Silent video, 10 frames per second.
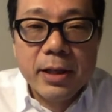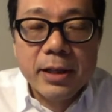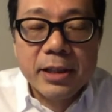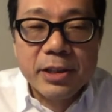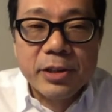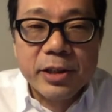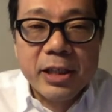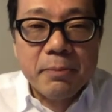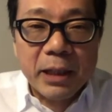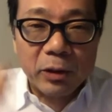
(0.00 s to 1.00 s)
引き続
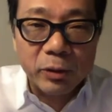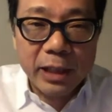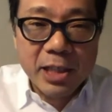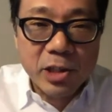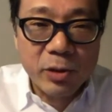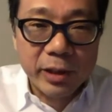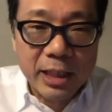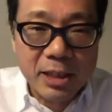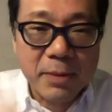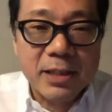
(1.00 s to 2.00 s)
きバトンタッチをいた
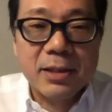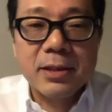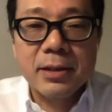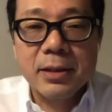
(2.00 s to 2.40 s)
します。